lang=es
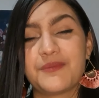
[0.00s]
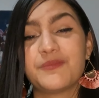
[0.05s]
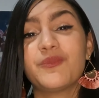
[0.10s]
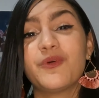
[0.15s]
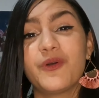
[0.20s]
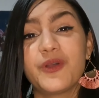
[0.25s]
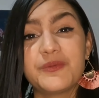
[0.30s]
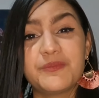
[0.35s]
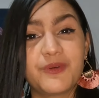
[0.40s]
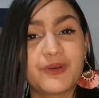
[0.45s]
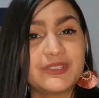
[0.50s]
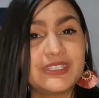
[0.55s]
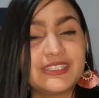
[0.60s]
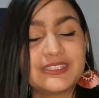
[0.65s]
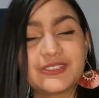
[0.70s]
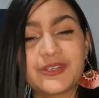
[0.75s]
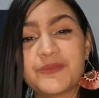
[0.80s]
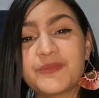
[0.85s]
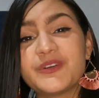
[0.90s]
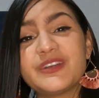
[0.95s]
muy
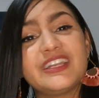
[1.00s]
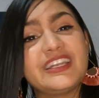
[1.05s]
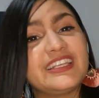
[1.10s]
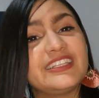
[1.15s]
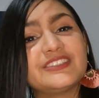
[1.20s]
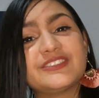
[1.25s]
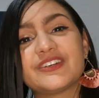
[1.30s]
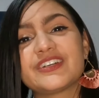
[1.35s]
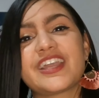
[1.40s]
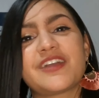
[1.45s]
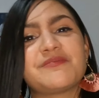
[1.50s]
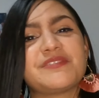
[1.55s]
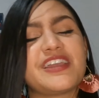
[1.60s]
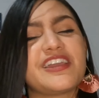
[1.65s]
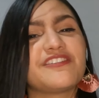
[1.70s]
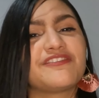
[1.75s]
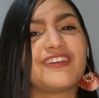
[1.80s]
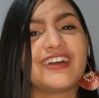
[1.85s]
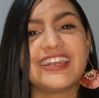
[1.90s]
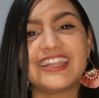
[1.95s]
bonito, muy lindo, que a mi
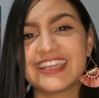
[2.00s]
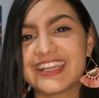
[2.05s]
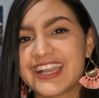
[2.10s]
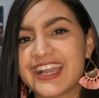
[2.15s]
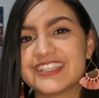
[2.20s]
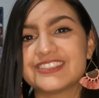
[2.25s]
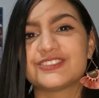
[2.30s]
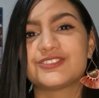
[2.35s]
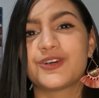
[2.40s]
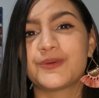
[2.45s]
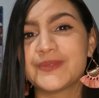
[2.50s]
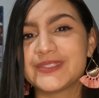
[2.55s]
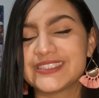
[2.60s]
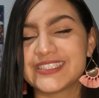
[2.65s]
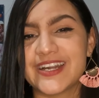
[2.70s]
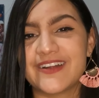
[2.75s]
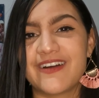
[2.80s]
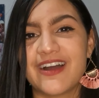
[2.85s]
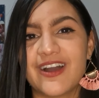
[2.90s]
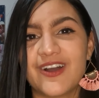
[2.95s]
jefa le encantó mi
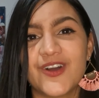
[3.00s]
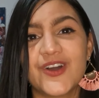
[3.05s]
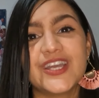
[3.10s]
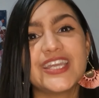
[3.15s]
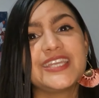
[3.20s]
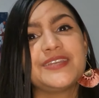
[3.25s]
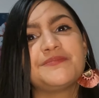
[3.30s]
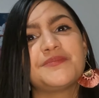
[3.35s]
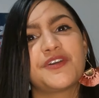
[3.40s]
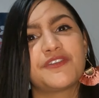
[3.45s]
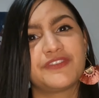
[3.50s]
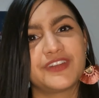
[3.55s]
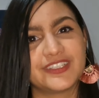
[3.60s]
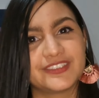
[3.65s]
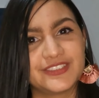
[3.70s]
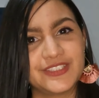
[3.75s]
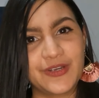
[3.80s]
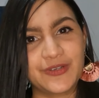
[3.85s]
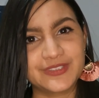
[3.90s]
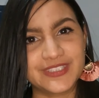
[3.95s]
trabajo y me
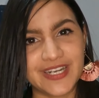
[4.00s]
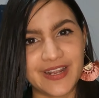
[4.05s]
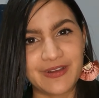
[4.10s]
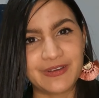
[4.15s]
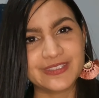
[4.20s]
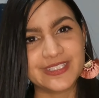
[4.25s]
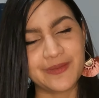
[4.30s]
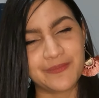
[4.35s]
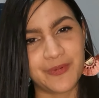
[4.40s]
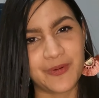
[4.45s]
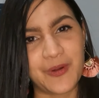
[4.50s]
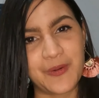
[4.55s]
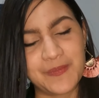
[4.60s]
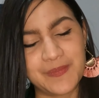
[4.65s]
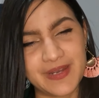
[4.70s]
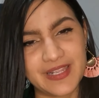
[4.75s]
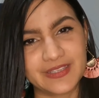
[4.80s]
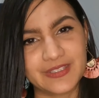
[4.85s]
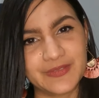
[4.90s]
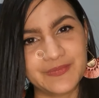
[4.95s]
ofreció un trabajo tiempo
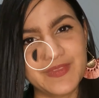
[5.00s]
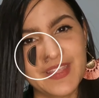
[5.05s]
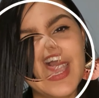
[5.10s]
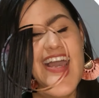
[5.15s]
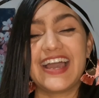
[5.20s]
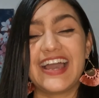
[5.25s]
completo.